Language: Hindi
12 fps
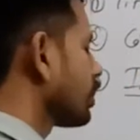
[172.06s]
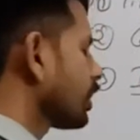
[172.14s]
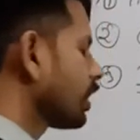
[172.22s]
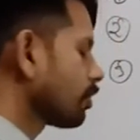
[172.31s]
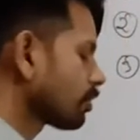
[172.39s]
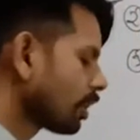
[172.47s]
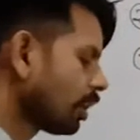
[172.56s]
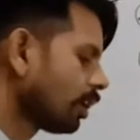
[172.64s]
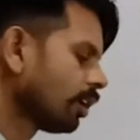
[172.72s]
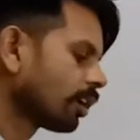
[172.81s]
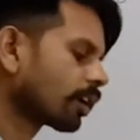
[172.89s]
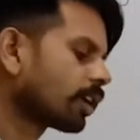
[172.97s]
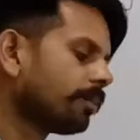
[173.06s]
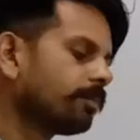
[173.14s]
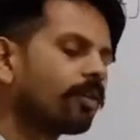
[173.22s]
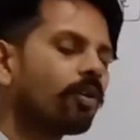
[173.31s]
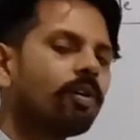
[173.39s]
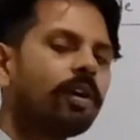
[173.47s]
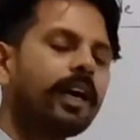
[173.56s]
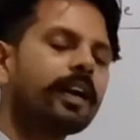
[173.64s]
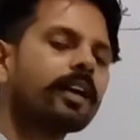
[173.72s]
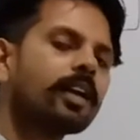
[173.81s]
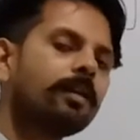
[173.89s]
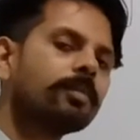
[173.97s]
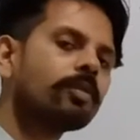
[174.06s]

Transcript: चाहिए उसका कम रो एंड कम